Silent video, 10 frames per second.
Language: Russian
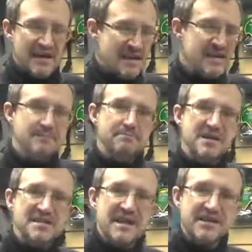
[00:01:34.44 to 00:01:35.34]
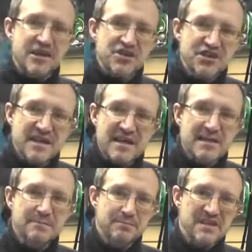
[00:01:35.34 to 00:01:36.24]
и
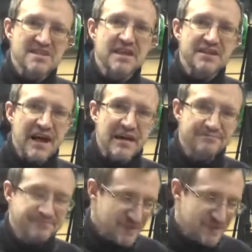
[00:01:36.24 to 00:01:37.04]
бесконечная простота.